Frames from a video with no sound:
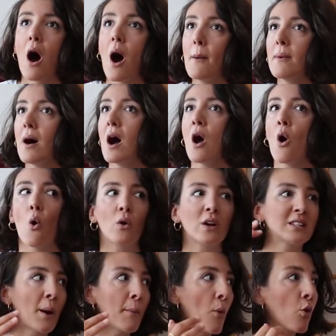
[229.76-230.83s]
Ama o
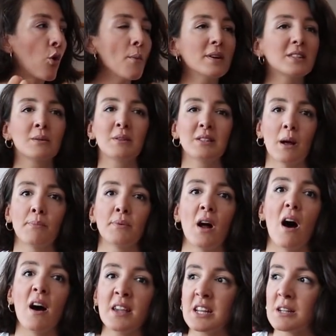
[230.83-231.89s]
kitap okumadığım
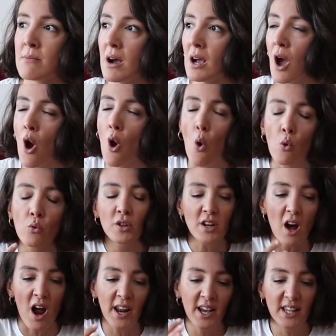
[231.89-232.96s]
kitapları ayırmak,
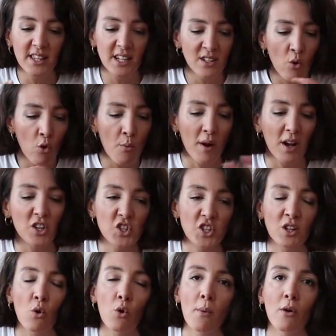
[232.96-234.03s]
onların arkalarını okumak,
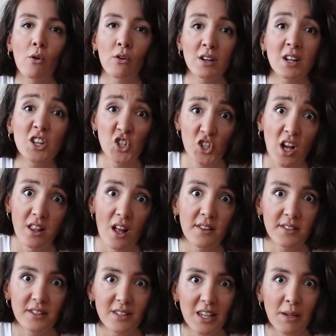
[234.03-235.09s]
içlerini okumak o kadar
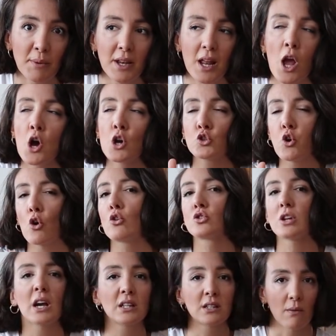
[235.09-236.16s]
iştahlandırdı ki beni çok
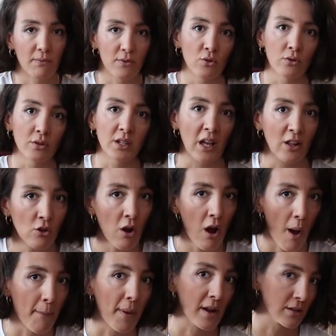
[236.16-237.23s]
güzel kitap videoları geliyor
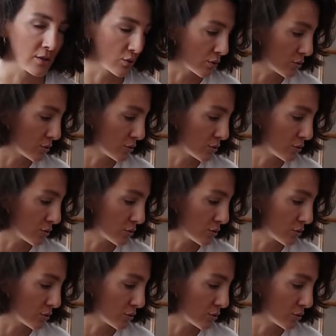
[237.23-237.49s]
haberiniz